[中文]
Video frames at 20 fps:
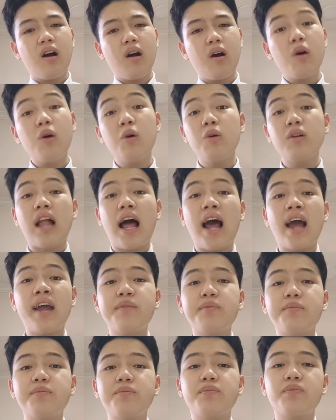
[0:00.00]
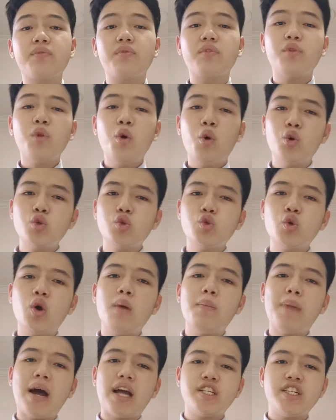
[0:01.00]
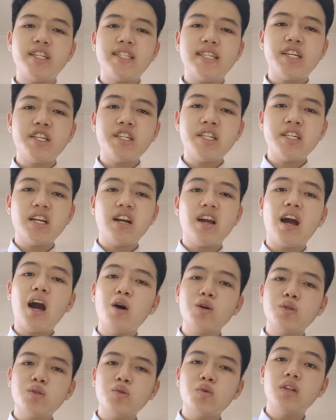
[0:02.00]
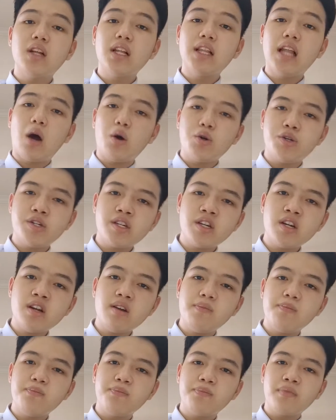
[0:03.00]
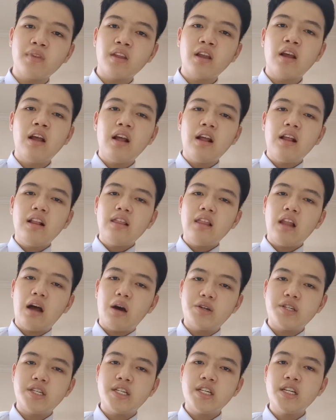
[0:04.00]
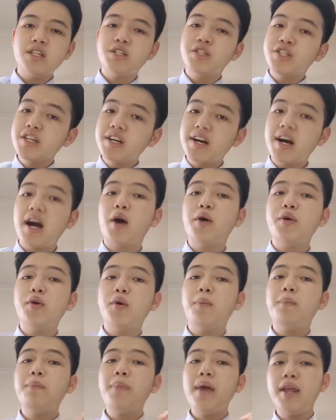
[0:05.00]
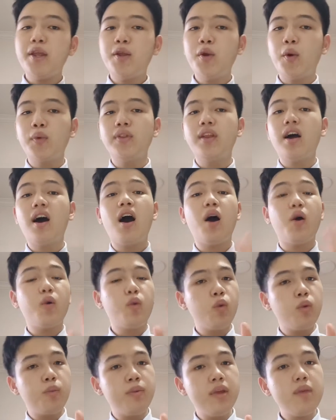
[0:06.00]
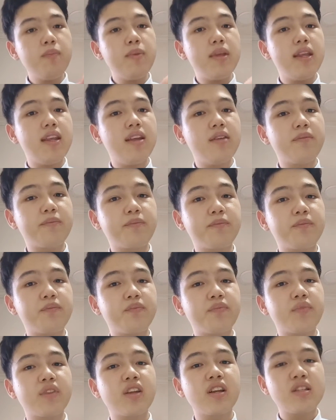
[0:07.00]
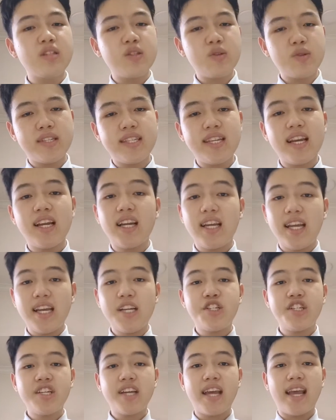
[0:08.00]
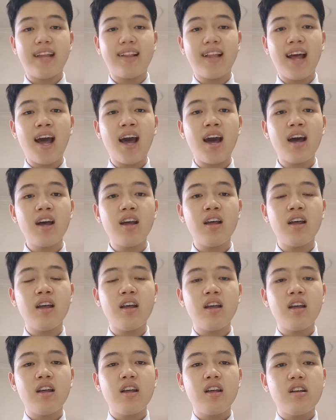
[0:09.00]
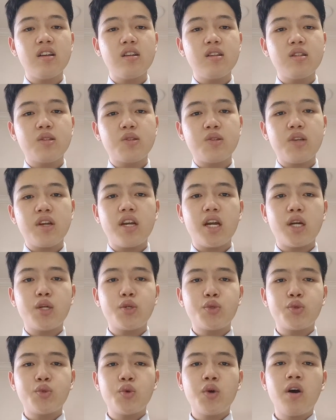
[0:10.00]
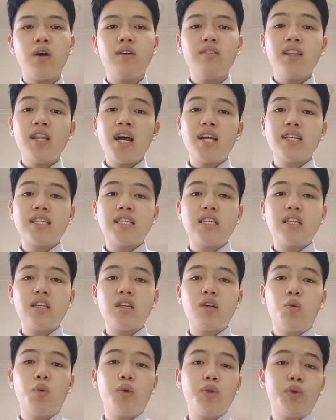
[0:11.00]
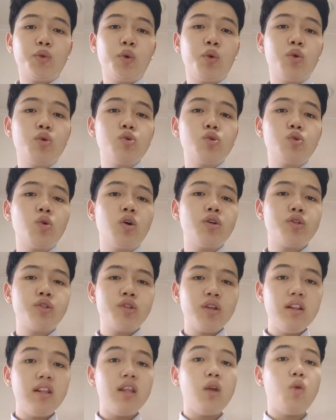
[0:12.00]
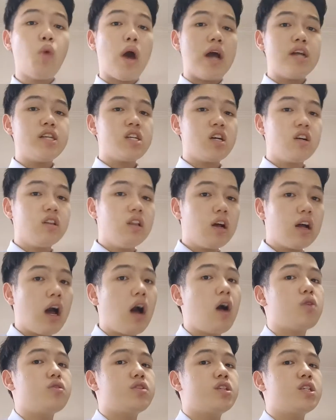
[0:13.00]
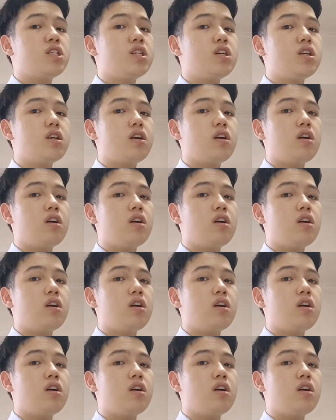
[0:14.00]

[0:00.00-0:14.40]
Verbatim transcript: 后来，同桌把这件事告诉了老师，老师正好有备用的五 B 笔，就借了一支给他。虽然说那次我的同桌顺利完成了考试，